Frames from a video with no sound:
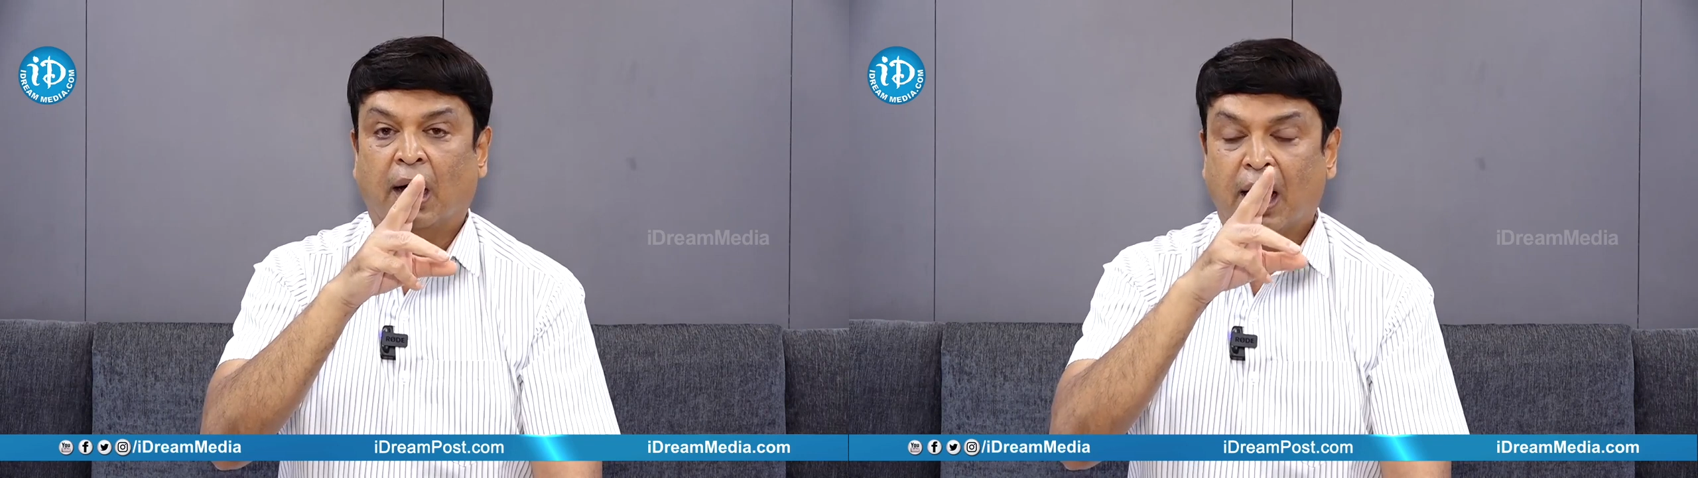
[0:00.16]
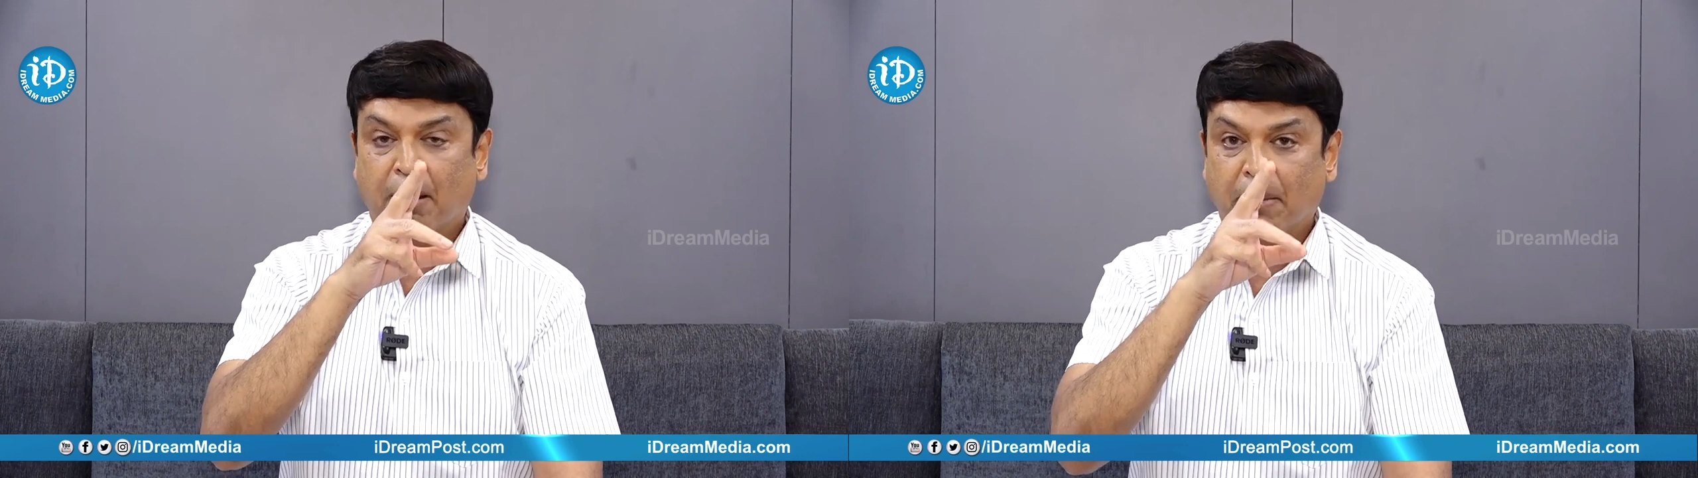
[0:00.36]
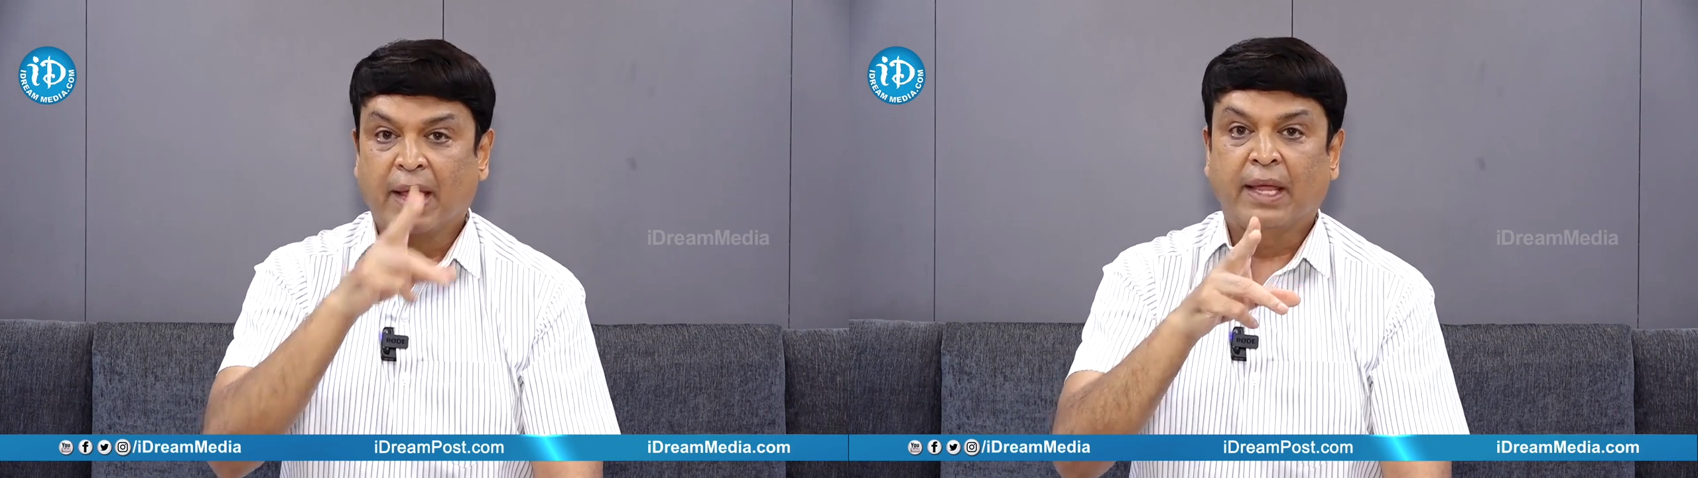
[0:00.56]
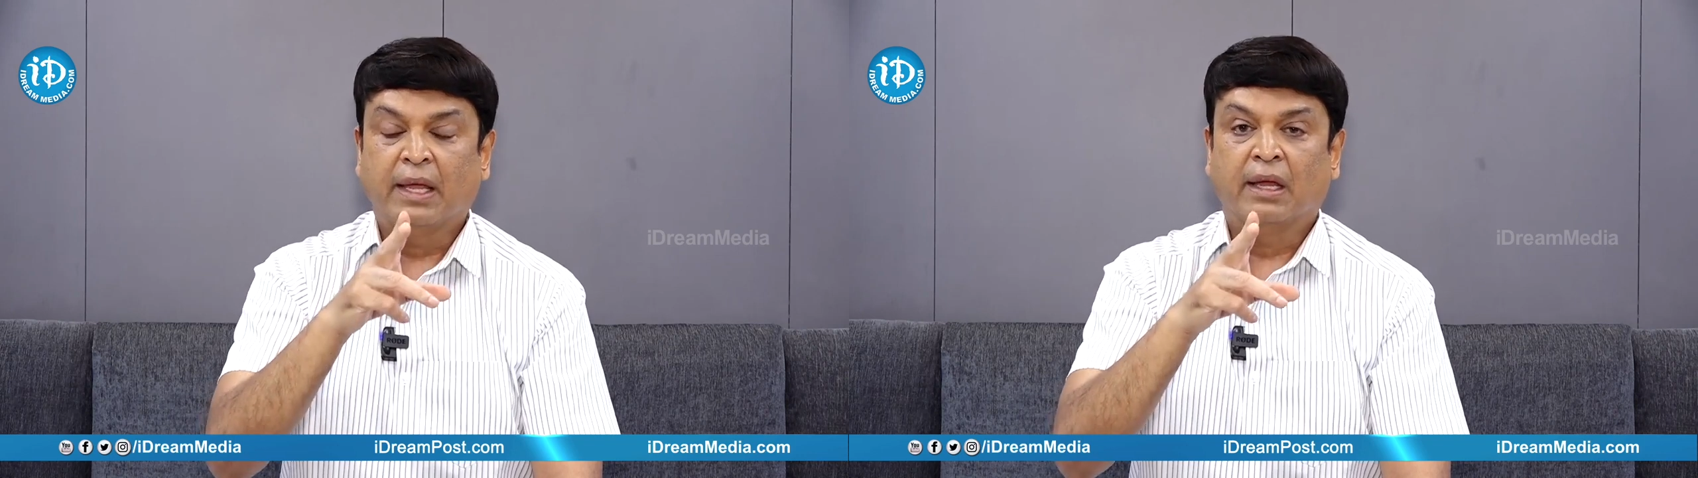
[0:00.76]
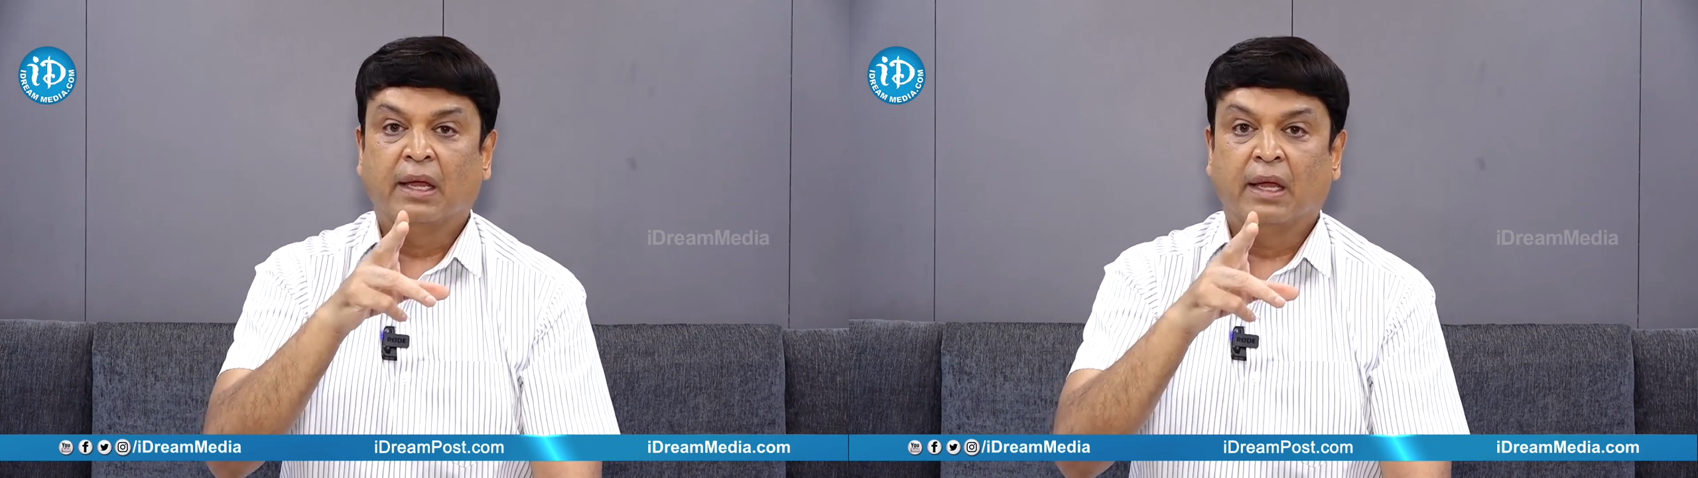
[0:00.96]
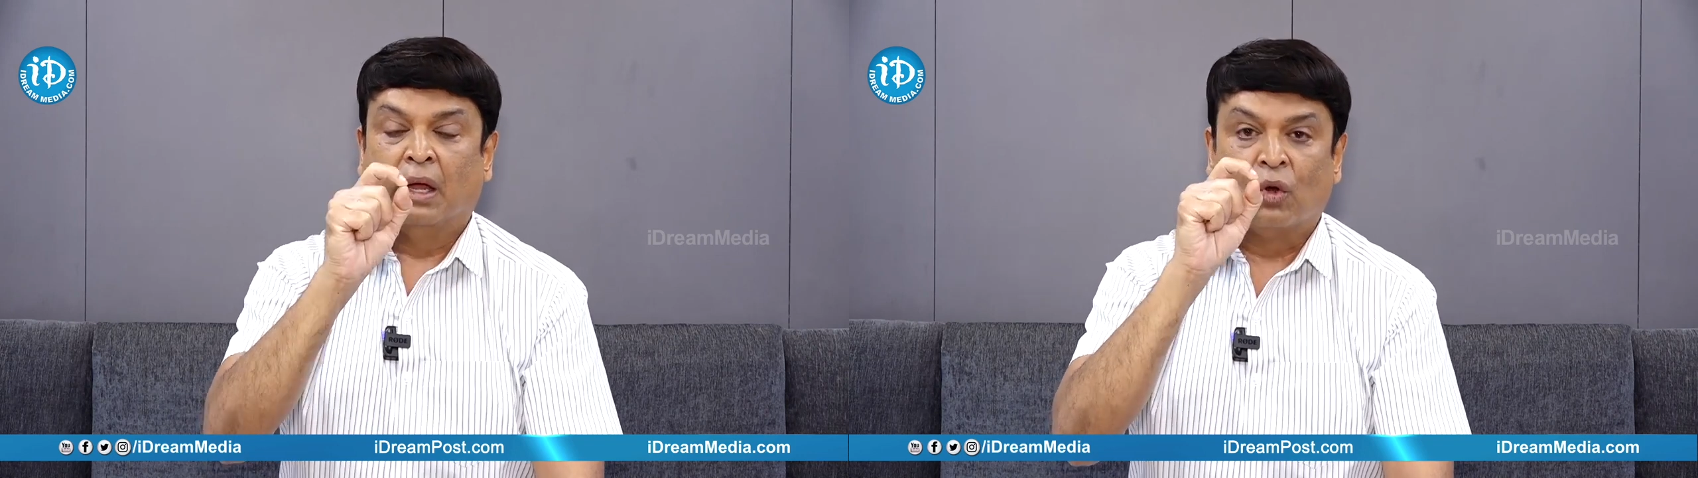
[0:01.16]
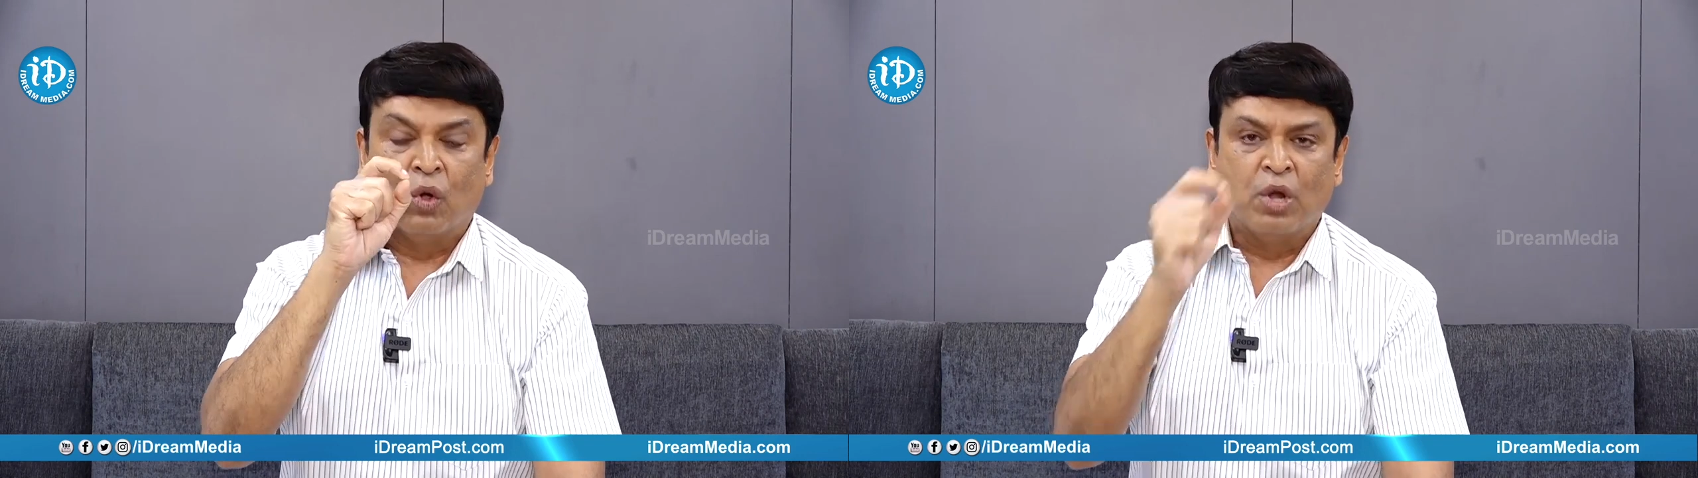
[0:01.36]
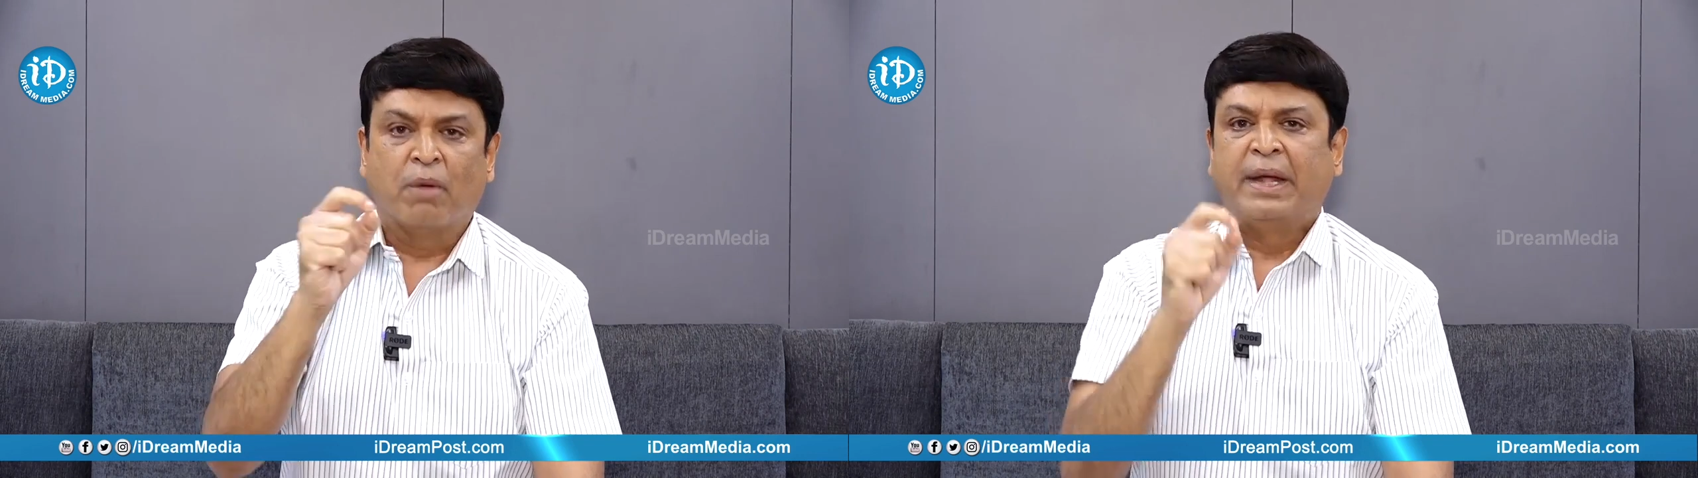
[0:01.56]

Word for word: ఆ అమ్మాయి రెండో